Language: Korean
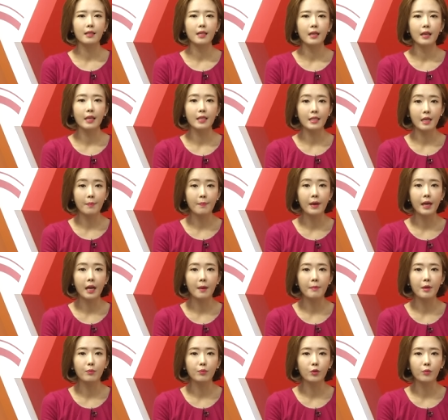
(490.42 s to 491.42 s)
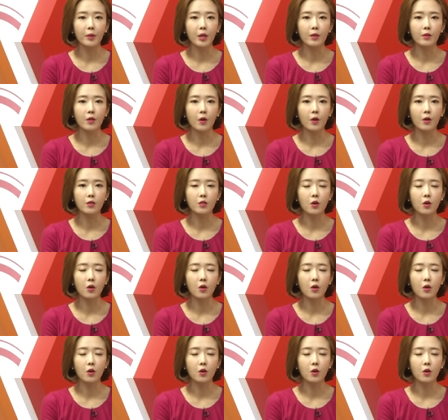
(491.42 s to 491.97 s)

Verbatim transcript: 시장에 찬바람이 불면서